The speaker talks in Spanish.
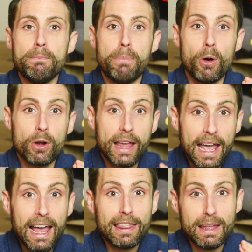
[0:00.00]
¿Por
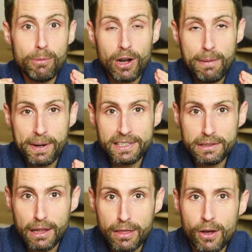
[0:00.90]
qué hacemos la
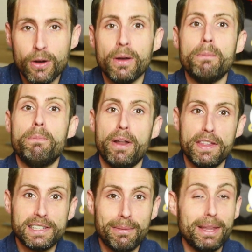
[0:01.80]
presentación?
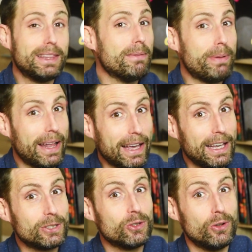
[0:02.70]
Precisamente para
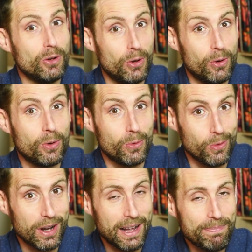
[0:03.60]
que eso no
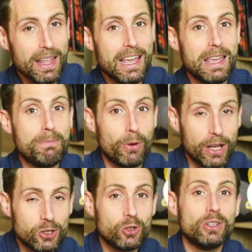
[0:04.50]
ocurra. Y por
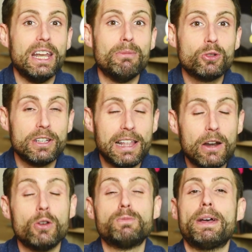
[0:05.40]
eso tenemos que
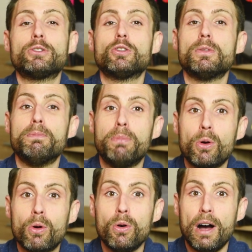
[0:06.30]
dar los pasos
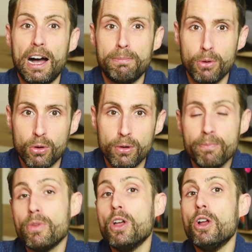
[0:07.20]
poco a poco.
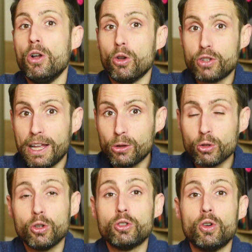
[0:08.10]
Los
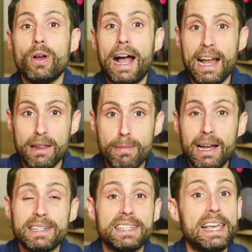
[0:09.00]
gatos son
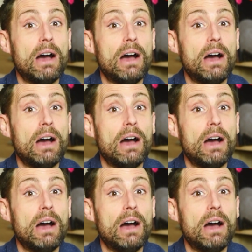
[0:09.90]
animales que